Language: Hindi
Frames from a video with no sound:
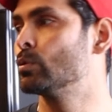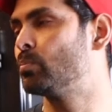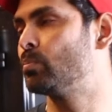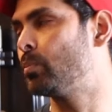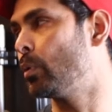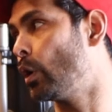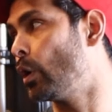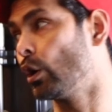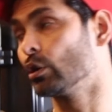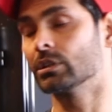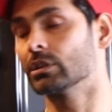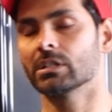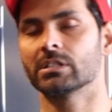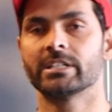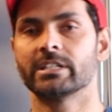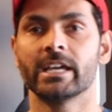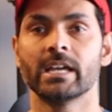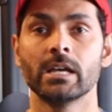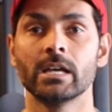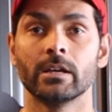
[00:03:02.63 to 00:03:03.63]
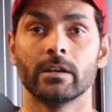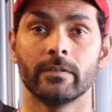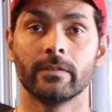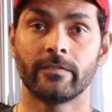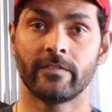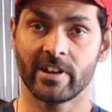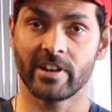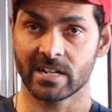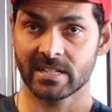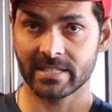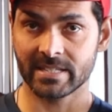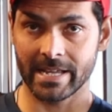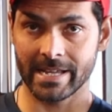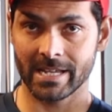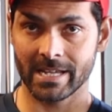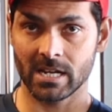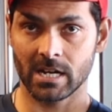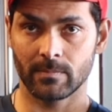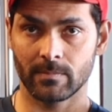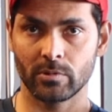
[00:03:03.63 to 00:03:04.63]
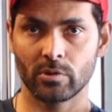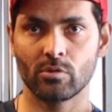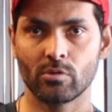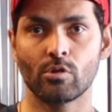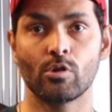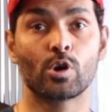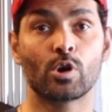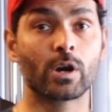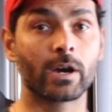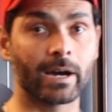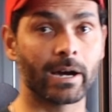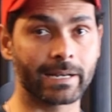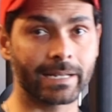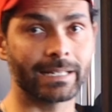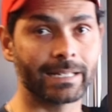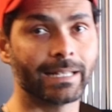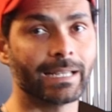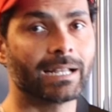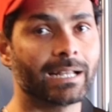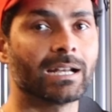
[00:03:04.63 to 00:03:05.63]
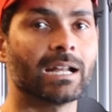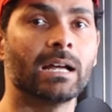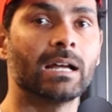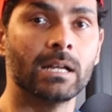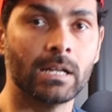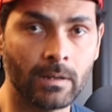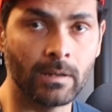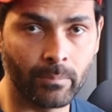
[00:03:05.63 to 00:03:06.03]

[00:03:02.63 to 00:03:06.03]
तो बहुत अच्छे इफेक्ट्स आएंगे आप लोगों को करके देखना